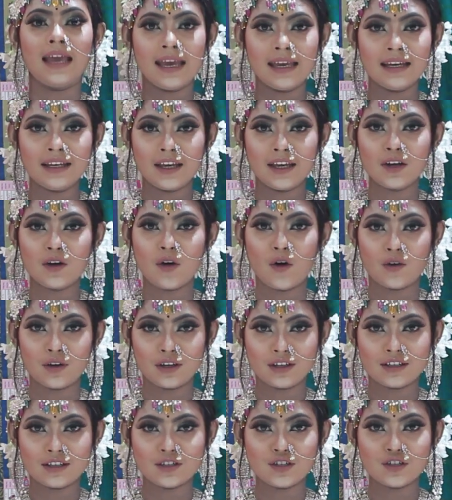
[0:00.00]
অ্যান্ড এই
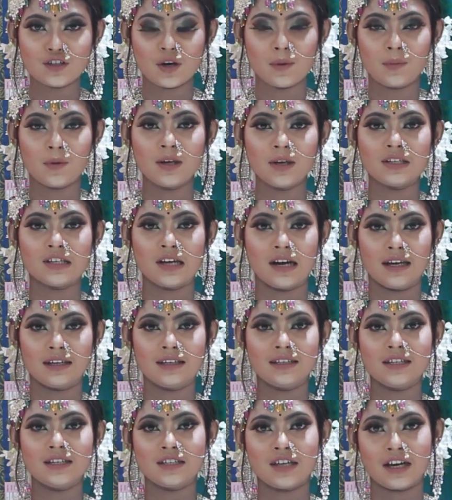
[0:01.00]
করোনাকালীন সময়ে যারা
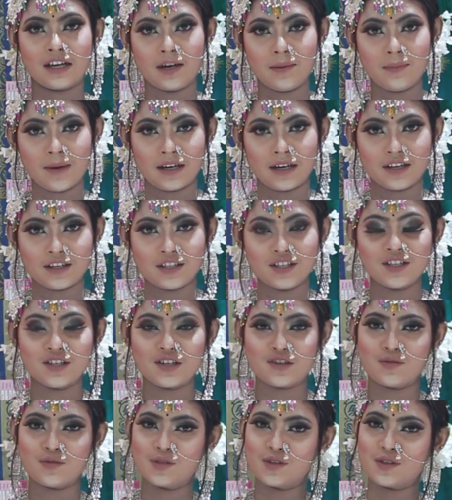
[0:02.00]
কিনা ঢাকার বাইরে আছেন
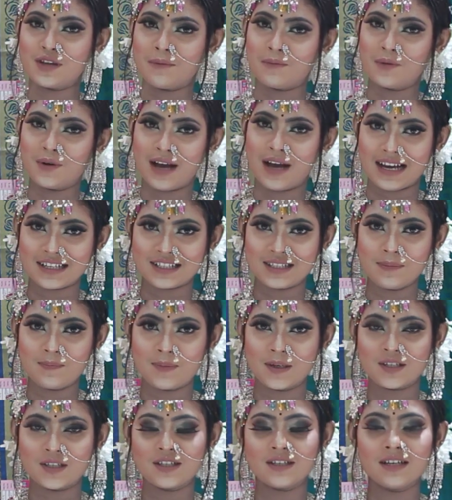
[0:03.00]
যে সমস্ত আপুরা আসতে
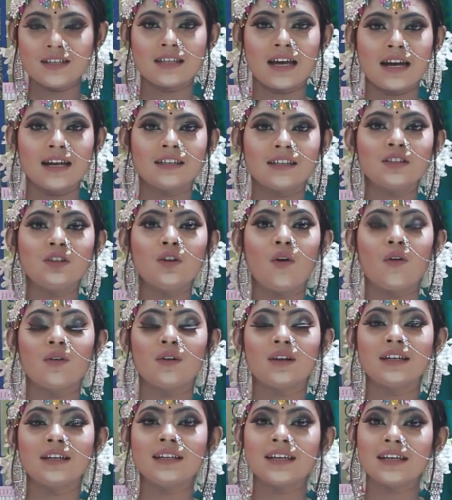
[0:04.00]
পারছেন না তারা কিন্তু
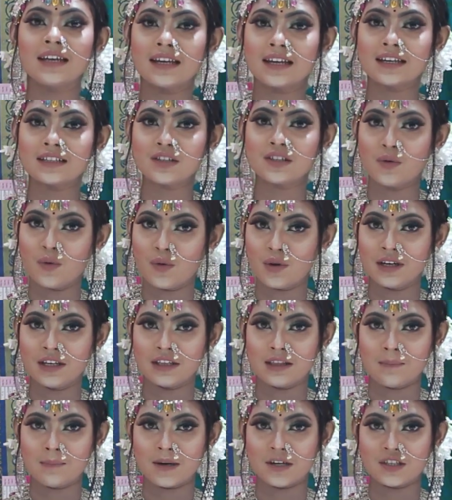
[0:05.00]
অনলাইনে কেনাকাটা করে
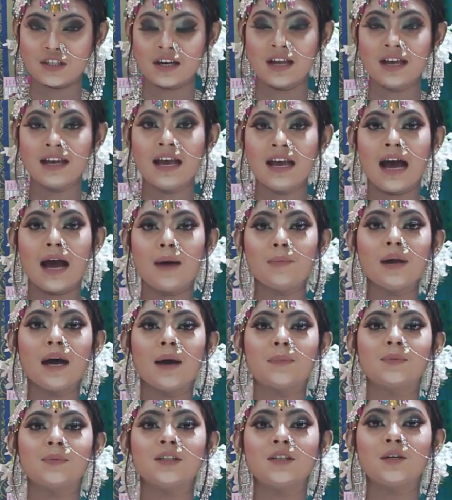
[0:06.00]
নিতে পারছেন আমরা
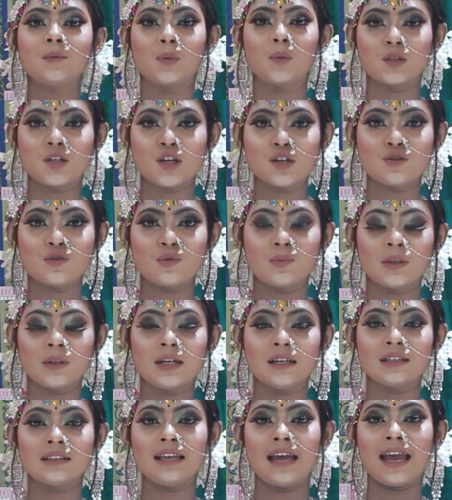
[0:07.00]
আপনাদের বোঝার
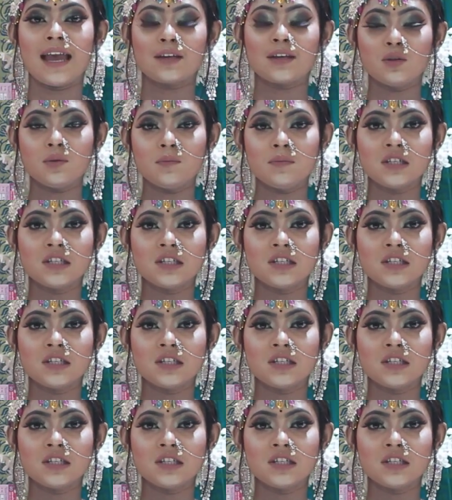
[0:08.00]
সুবিধার্থে একদম